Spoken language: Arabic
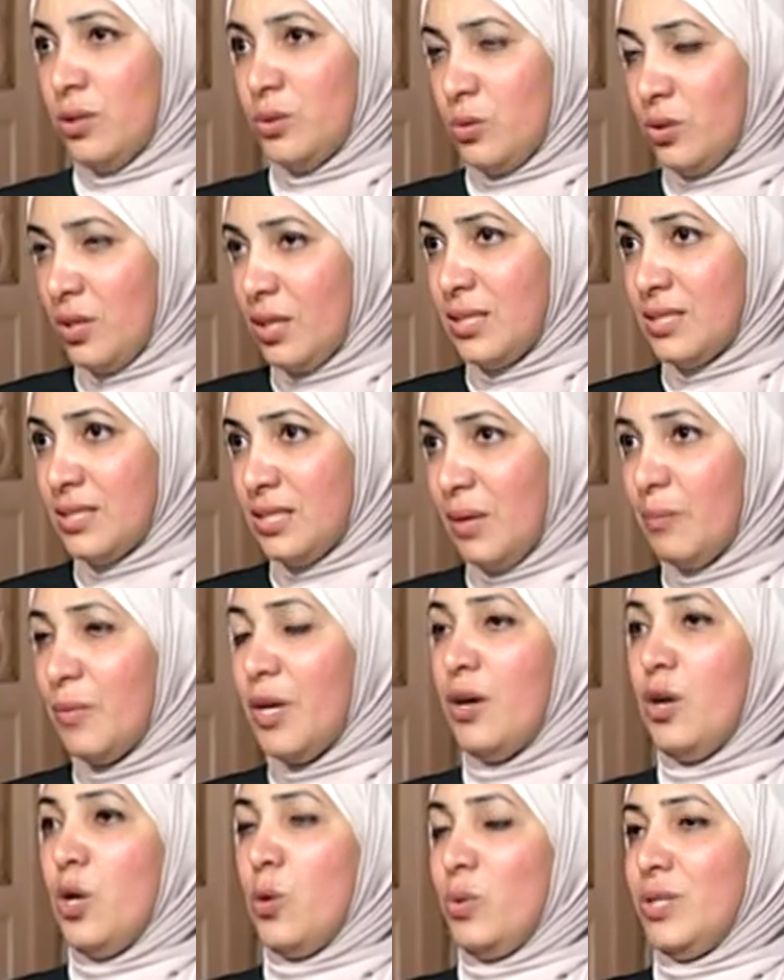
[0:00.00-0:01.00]
صوره الاسلام
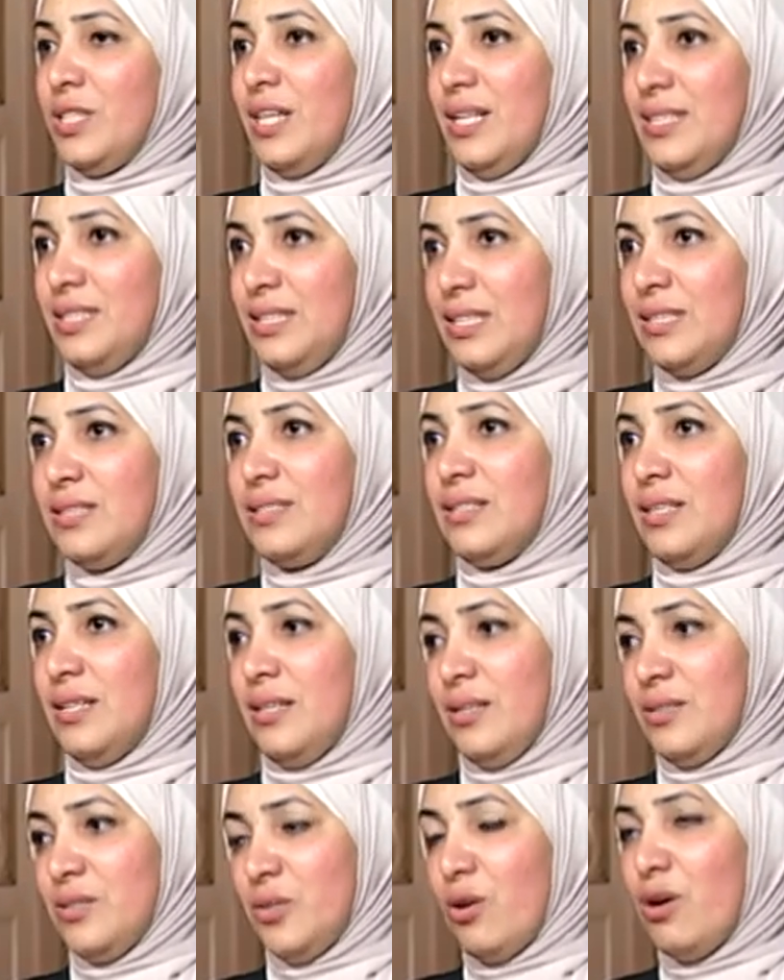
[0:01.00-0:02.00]
وتعزيز
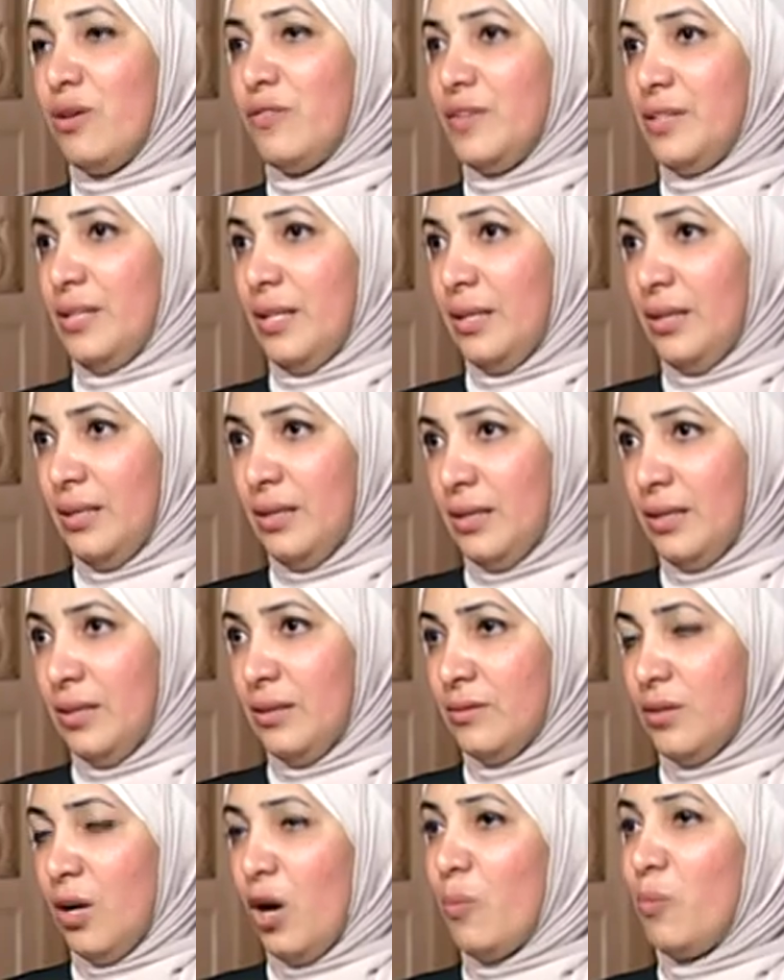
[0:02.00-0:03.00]
آه، ثقافه
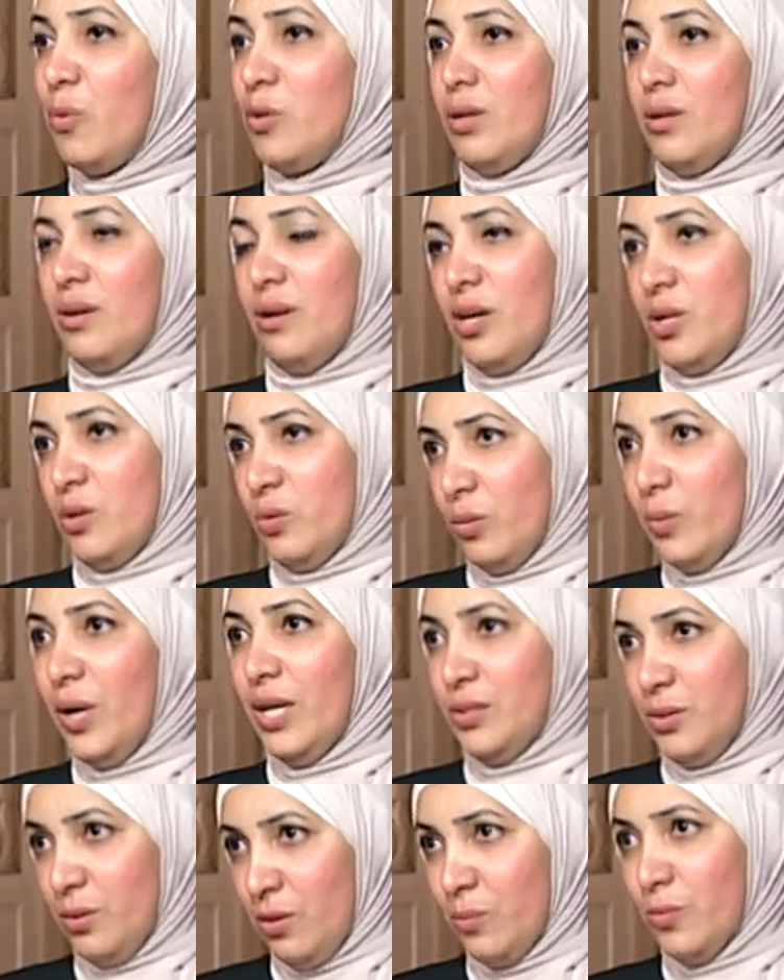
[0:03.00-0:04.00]
تقبل الاخر
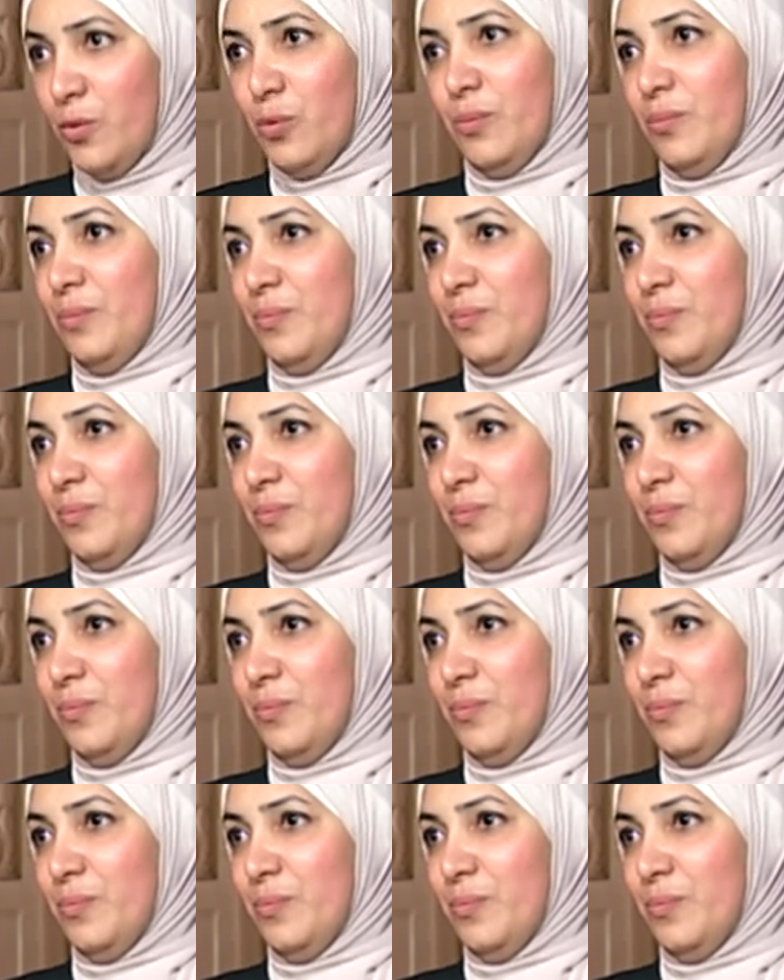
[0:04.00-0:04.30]
واحترامه